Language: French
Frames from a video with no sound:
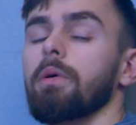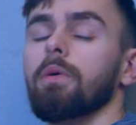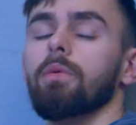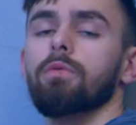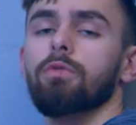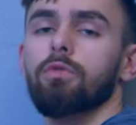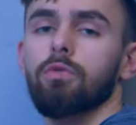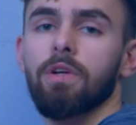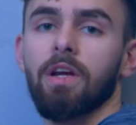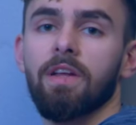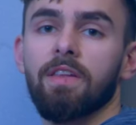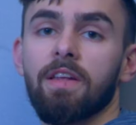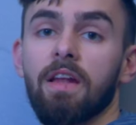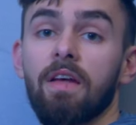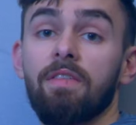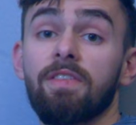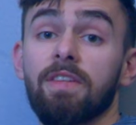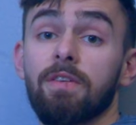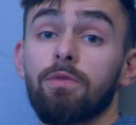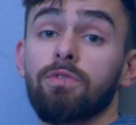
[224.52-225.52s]
Pardon, je regardais
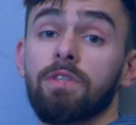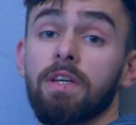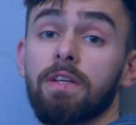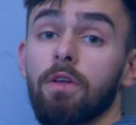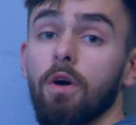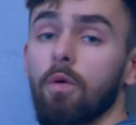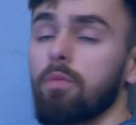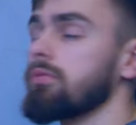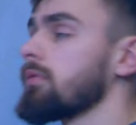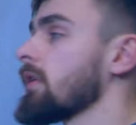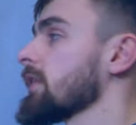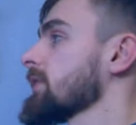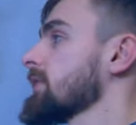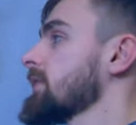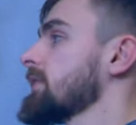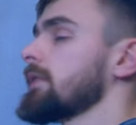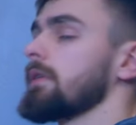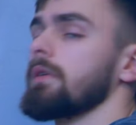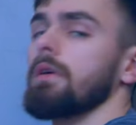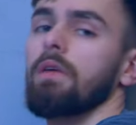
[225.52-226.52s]
la vitesse du slider pour voir
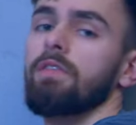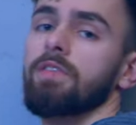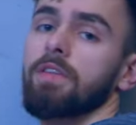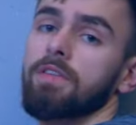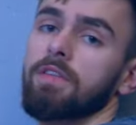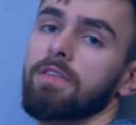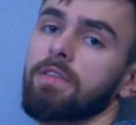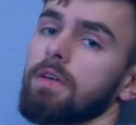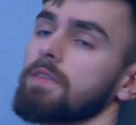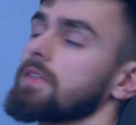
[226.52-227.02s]
si euh, la vitesse était